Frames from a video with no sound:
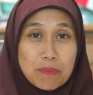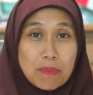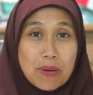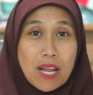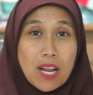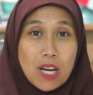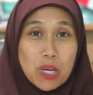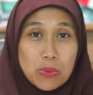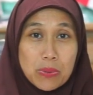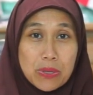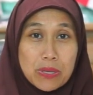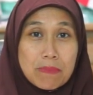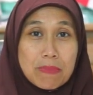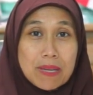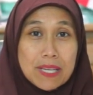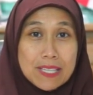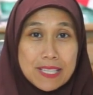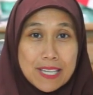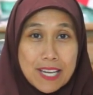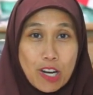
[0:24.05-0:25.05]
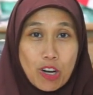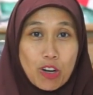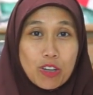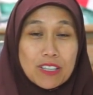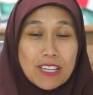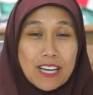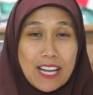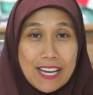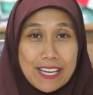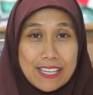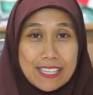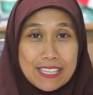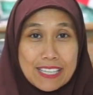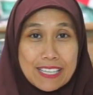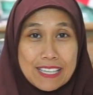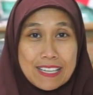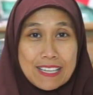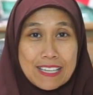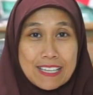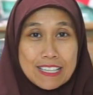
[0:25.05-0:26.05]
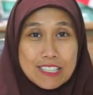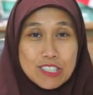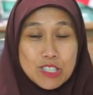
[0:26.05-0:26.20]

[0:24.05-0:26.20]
melalui media online.